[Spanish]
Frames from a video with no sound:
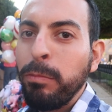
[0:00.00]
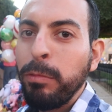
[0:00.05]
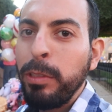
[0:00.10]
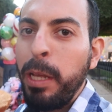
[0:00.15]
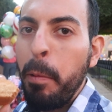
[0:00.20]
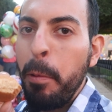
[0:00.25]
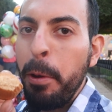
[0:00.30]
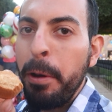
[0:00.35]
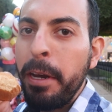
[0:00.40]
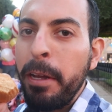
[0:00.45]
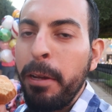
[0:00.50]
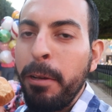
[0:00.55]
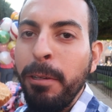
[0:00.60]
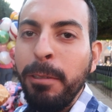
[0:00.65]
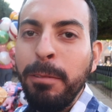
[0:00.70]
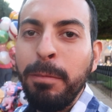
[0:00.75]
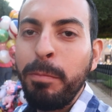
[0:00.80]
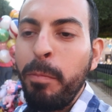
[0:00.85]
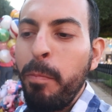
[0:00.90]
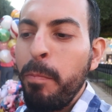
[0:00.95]
Está muy rico,
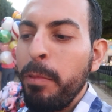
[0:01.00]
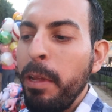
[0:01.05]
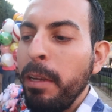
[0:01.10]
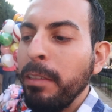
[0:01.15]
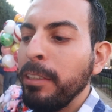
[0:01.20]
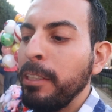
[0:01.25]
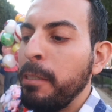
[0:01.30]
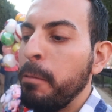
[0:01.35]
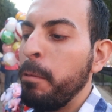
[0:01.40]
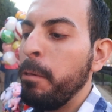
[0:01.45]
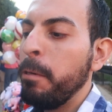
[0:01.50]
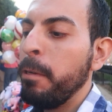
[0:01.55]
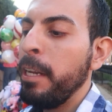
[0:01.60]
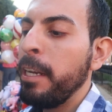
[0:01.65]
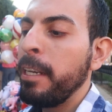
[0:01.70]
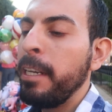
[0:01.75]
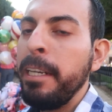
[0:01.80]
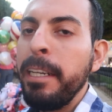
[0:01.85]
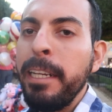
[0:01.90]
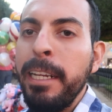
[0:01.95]
tiene sabor
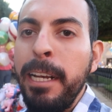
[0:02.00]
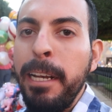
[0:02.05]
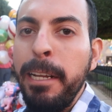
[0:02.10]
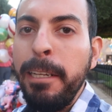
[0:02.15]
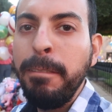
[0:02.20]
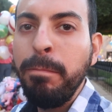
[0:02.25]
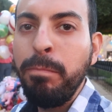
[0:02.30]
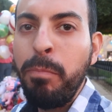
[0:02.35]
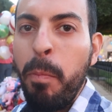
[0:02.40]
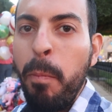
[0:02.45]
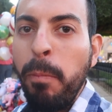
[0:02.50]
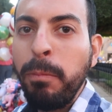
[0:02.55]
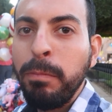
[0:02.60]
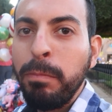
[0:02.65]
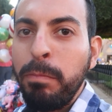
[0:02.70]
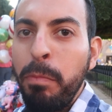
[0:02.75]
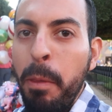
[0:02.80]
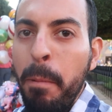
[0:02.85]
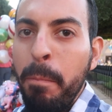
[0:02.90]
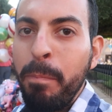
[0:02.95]
a canela,
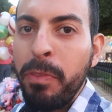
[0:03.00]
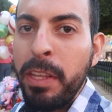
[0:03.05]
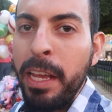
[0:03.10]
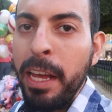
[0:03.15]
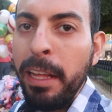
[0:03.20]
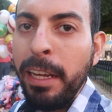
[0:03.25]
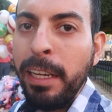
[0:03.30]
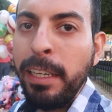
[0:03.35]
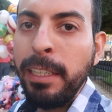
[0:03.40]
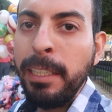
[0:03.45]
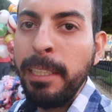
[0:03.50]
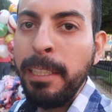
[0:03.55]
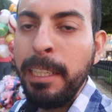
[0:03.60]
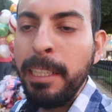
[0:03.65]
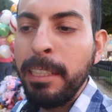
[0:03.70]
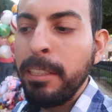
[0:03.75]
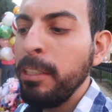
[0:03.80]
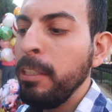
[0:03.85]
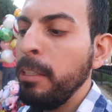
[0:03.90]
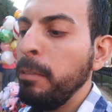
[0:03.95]
ya
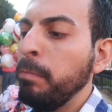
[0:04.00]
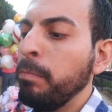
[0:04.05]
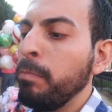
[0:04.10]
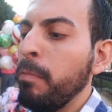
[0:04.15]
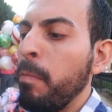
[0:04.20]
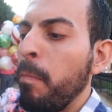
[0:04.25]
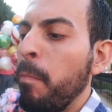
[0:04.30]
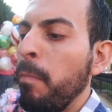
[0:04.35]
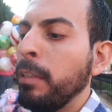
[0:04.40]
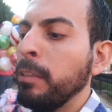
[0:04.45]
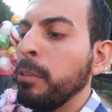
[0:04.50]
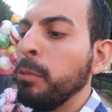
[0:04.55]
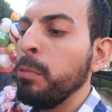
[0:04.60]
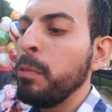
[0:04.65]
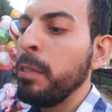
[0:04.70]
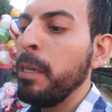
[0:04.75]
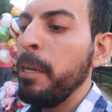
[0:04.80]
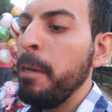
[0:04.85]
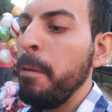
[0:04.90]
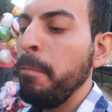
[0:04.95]
leche,
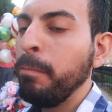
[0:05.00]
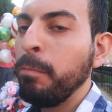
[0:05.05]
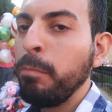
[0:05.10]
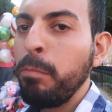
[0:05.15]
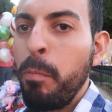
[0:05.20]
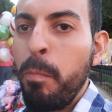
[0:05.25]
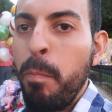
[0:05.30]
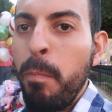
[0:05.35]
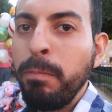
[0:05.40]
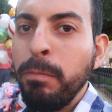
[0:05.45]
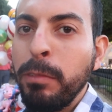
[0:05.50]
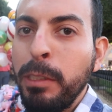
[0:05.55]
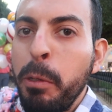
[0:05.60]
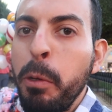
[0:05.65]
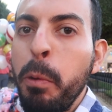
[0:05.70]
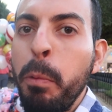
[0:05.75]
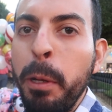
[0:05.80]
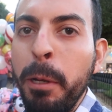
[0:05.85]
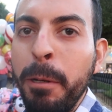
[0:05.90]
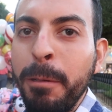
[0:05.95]
azúcar, está
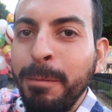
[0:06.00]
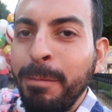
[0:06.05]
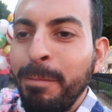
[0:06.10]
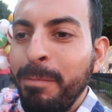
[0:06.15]
muy bueno.